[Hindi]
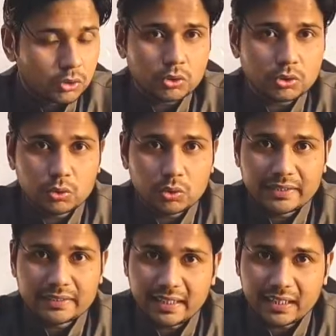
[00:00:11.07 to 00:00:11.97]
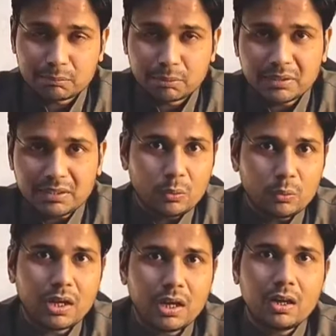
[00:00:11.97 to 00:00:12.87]
तो दोस्तों एहतियात भी
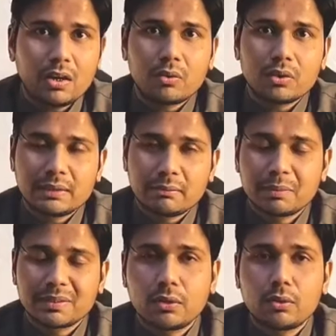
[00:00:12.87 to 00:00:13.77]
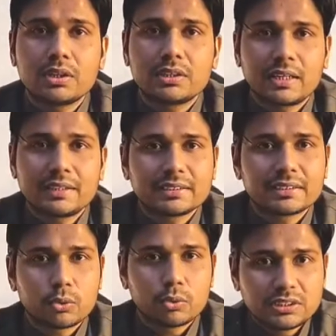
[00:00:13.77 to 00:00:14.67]
बताऊंगा और ये भी बताऊंगा क्या क्या
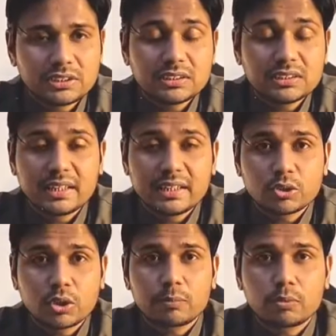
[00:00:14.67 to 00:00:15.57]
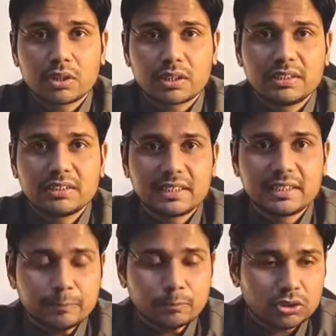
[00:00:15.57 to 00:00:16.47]
जरूरी चीजें हैं जो आपको रखनी
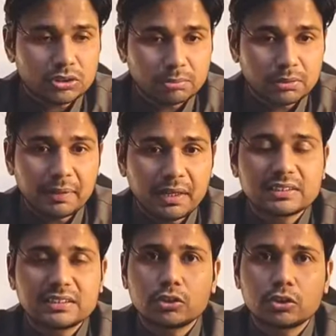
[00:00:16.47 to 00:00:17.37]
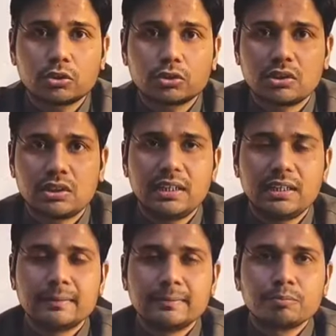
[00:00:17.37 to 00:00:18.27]
चाहिए तो सबसे पहली चीज तो दोस्तों ये
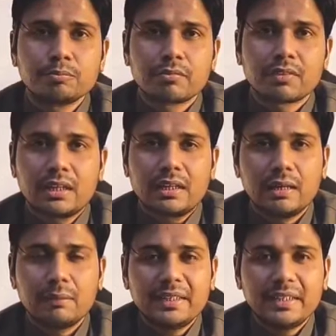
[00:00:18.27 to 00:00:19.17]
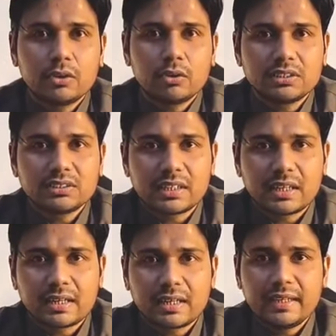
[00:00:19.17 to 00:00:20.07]
कि हमें ये नोटिस
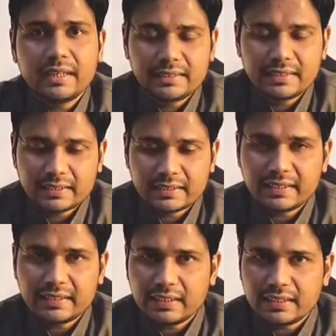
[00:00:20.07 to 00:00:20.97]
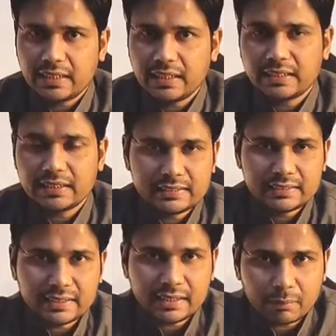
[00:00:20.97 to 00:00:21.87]
करना है ये डेट लिख के
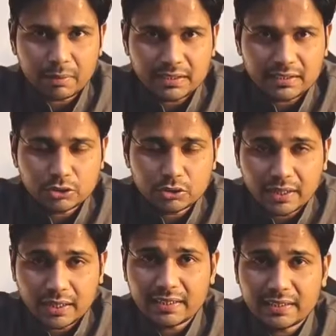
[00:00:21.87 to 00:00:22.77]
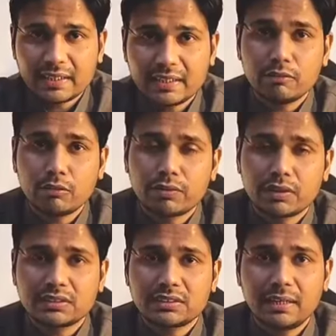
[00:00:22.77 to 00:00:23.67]
रखनी है कि हमारी जो कैट है वो
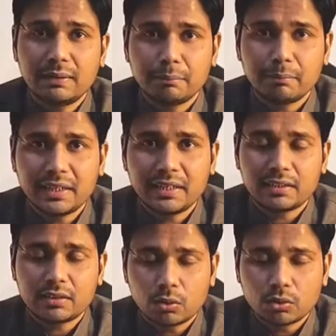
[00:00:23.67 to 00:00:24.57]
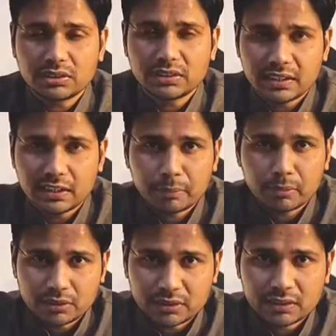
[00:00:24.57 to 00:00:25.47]
फर्स्ट टाइम मेट कौन सी डेट
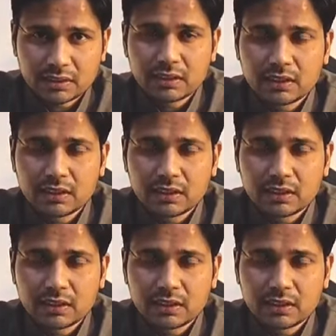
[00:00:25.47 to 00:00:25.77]
पे हुई थी